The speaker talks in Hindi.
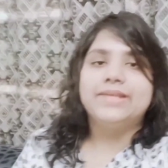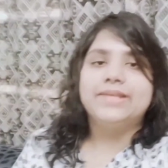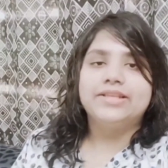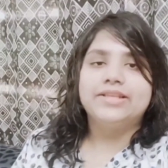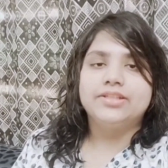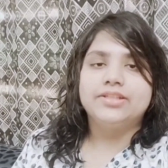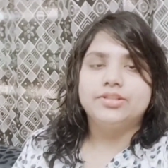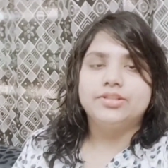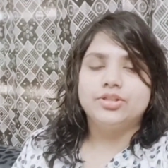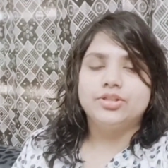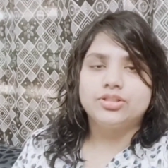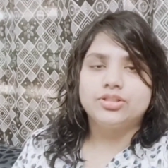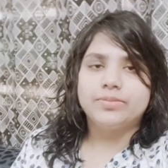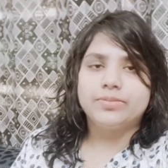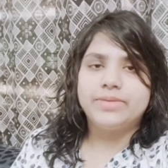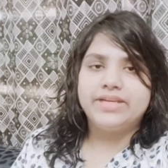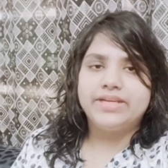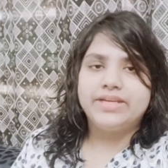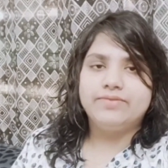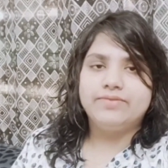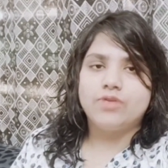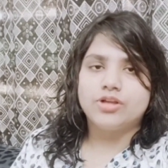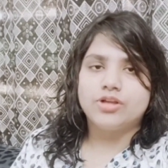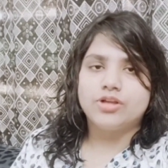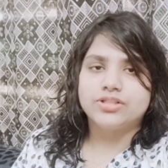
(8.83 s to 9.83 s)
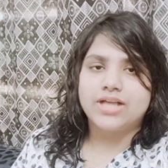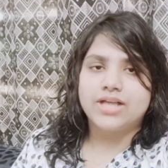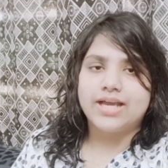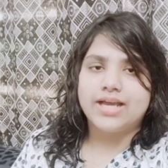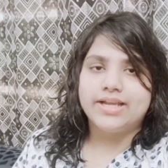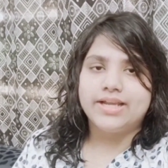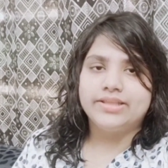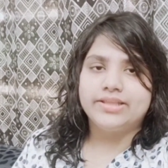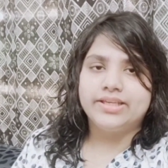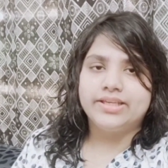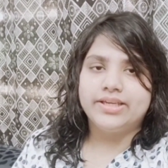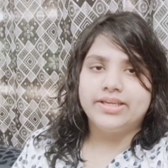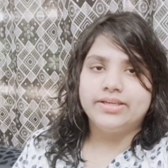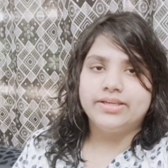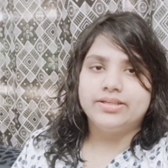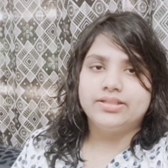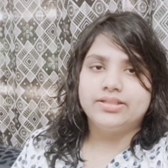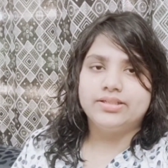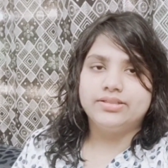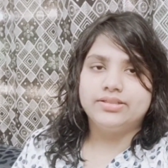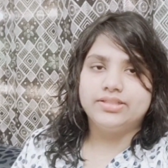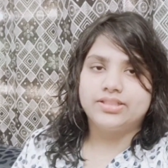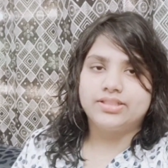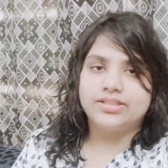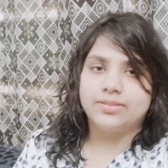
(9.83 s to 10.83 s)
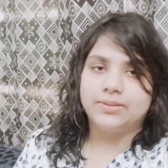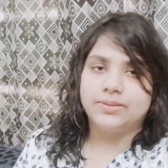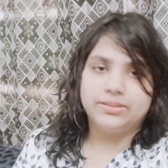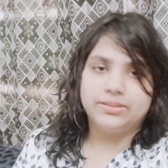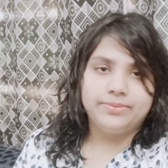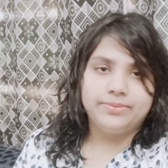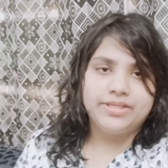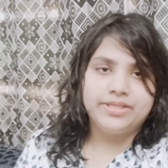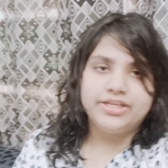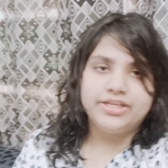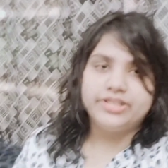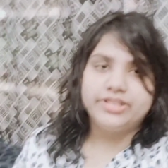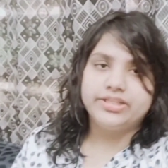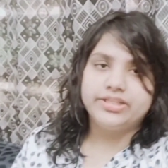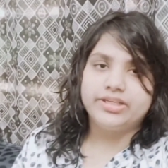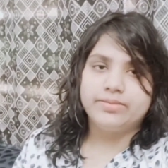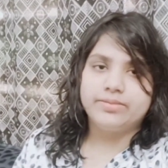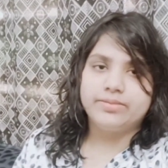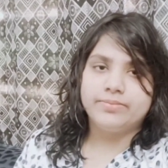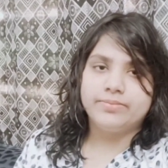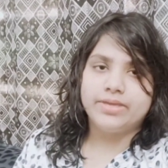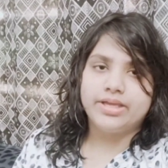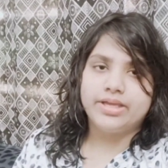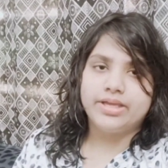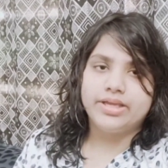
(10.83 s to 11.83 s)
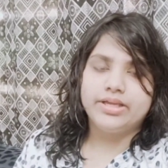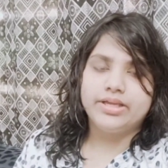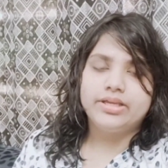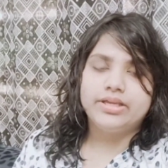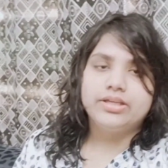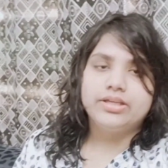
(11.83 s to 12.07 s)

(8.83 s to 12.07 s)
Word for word: मेरे इतने दिनों से मिनी ब्लॉग्स आ रहे थे इसका मतलब ये नहीं कि मैं